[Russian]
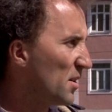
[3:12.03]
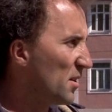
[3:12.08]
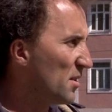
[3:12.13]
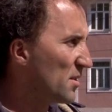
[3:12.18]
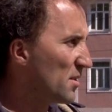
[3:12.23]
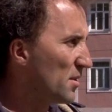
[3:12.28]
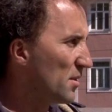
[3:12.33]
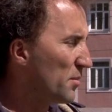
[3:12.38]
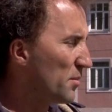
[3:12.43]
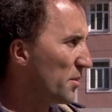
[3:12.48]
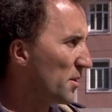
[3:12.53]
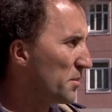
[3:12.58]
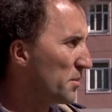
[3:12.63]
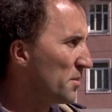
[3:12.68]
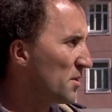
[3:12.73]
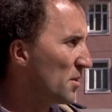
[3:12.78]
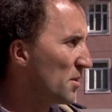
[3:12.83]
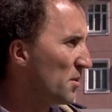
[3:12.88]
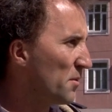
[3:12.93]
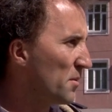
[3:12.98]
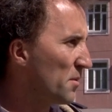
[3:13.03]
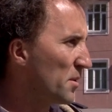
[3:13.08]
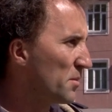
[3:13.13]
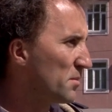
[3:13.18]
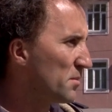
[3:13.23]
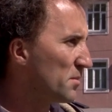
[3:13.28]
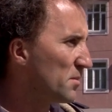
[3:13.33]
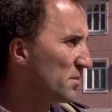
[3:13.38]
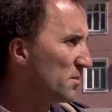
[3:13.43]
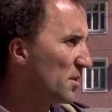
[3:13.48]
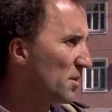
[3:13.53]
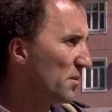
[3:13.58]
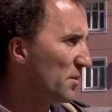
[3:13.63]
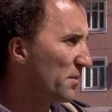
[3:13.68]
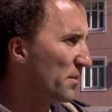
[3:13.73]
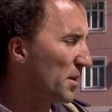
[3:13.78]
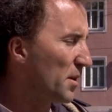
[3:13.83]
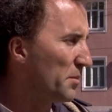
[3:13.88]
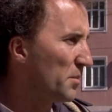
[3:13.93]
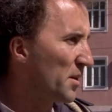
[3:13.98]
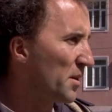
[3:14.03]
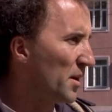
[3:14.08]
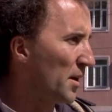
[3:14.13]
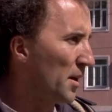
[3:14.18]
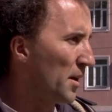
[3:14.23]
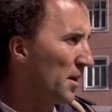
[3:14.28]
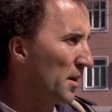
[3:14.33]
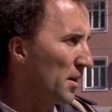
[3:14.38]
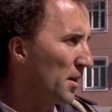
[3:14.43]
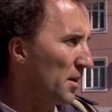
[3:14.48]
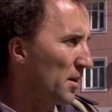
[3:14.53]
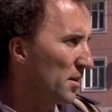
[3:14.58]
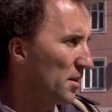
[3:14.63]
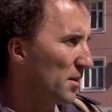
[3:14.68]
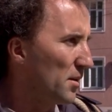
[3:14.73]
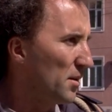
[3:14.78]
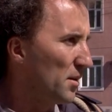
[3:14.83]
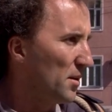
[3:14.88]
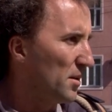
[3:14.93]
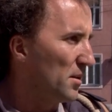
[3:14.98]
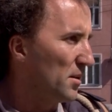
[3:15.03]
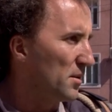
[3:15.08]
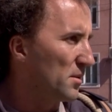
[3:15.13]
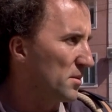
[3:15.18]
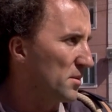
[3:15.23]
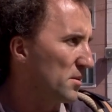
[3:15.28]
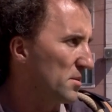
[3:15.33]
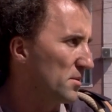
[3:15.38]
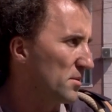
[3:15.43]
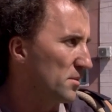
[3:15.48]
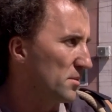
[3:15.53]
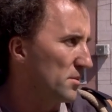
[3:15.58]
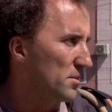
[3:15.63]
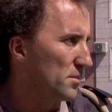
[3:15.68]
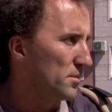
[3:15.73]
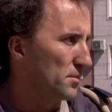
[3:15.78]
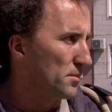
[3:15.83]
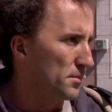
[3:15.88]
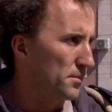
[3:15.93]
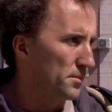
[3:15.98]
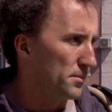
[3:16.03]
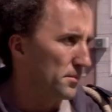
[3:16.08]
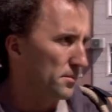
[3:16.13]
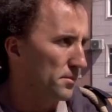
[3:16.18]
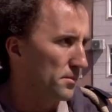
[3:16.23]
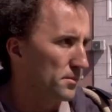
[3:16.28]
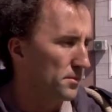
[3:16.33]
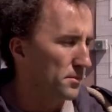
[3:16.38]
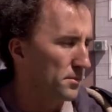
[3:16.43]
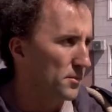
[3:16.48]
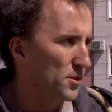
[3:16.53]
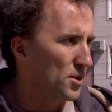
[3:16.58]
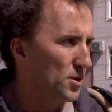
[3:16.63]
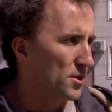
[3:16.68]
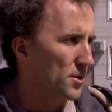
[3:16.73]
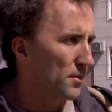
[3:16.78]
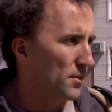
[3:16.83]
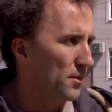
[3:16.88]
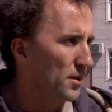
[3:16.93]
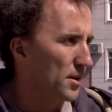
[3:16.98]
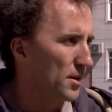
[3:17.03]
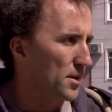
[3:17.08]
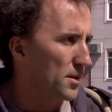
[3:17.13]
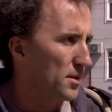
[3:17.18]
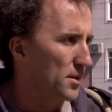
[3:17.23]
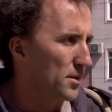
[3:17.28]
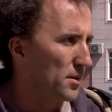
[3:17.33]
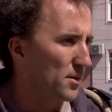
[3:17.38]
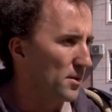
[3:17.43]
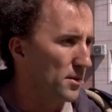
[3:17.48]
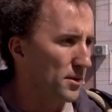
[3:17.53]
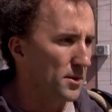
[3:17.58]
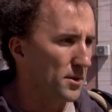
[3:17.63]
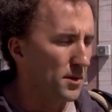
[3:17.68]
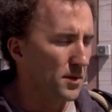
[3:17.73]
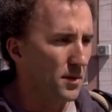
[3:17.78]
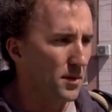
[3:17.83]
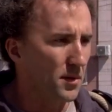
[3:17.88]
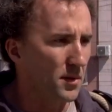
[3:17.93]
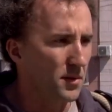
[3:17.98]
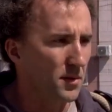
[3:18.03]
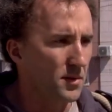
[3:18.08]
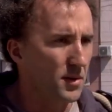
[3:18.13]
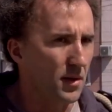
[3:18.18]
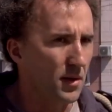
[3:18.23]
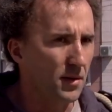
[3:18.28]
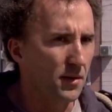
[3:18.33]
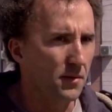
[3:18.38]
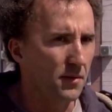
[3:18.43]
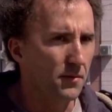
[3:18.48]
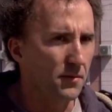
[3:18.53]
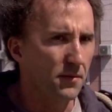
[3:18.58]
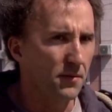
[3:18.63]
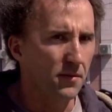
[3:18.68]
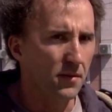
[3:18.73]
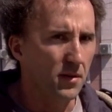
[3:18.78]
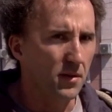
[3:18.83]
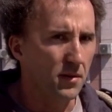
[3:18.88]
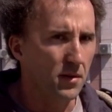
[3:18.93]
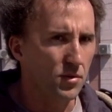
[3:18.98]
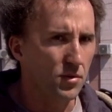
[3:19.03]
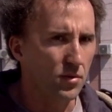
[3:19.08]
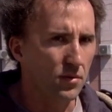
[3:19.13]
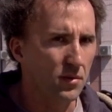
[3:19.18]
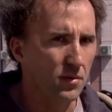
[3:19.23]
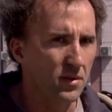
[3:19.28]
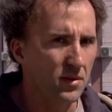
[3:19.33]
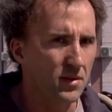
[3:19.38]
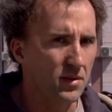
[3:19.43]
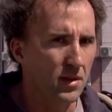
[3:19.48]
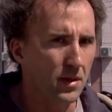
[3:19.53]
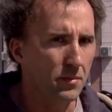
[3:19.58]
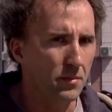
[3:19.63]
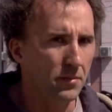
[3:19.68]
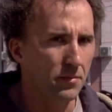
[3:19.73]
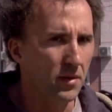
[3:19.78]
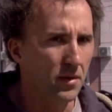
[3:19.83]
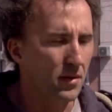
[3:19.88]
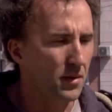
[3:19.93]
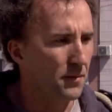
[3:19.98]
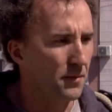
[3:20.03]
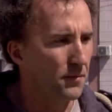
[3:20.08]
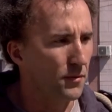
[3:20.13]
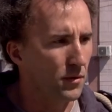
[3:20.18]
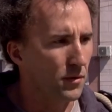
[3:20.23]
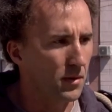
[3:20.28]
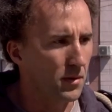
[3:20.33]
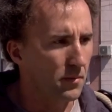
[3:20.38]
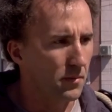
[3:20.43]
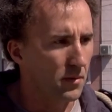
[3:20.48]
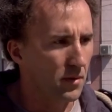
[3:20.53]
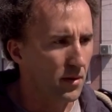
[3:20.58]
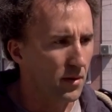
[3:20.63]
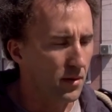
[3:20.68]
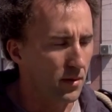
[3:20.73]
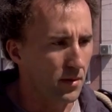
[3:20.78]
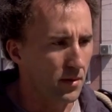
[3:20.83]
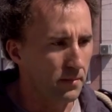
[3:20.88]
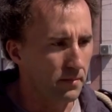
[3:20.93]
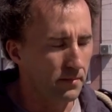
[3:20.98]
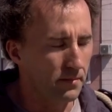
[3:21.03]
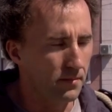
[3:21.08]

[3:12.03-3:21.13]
ездил по командировкам одно время. И, э, честно говоря, Саратов я отношу к самым некомфортным городам.